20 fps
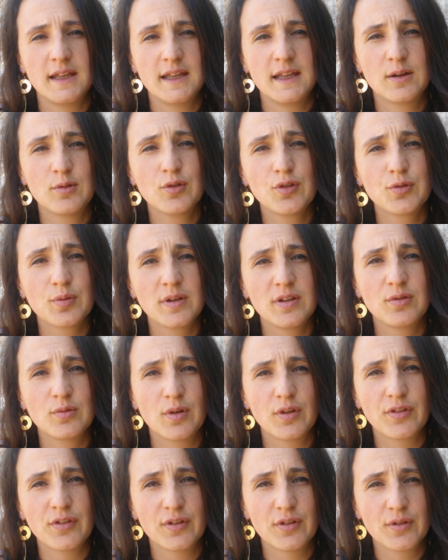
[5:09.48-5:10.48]
Et
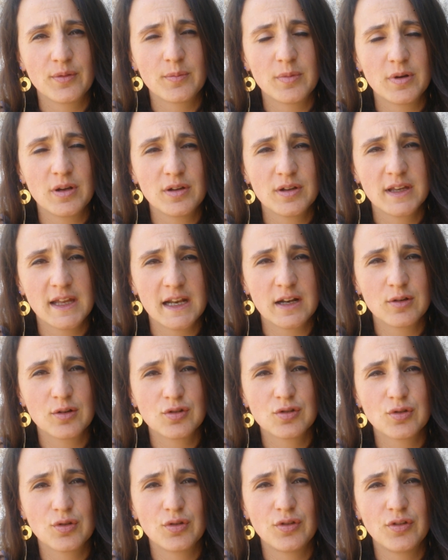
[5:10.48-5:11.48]
construisons ensemble
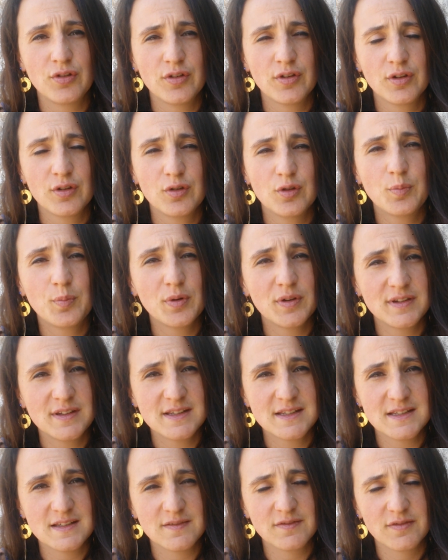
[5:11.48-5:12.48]
quelque chose de
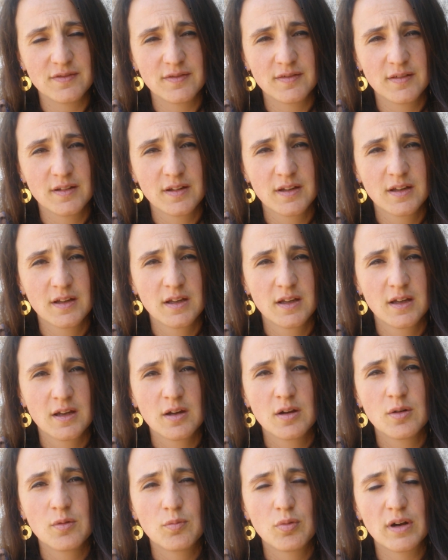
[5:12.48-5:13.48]
positif
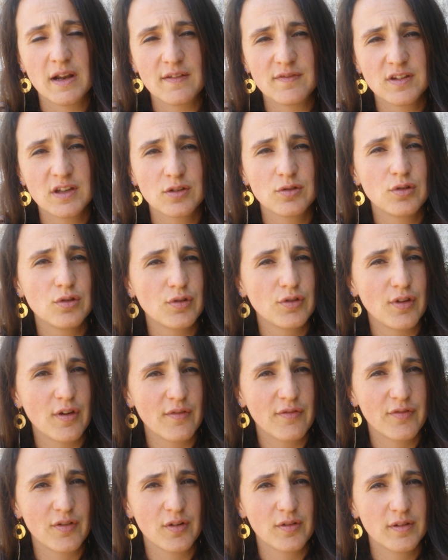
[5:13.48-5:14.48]
pour l'avenir de nos
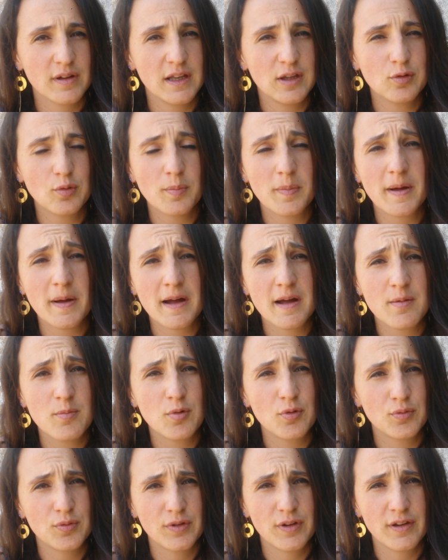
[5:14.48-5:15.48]
enfants. Et non pas un
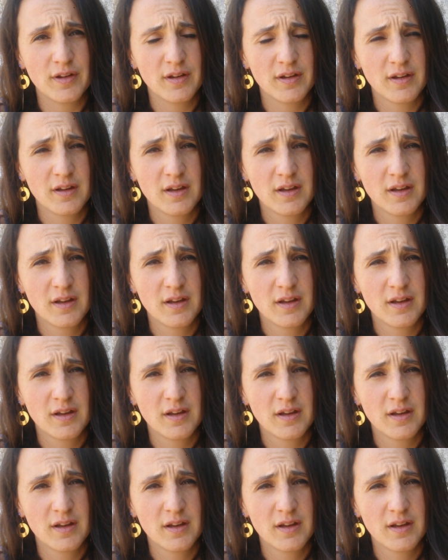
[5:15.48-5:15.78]
monde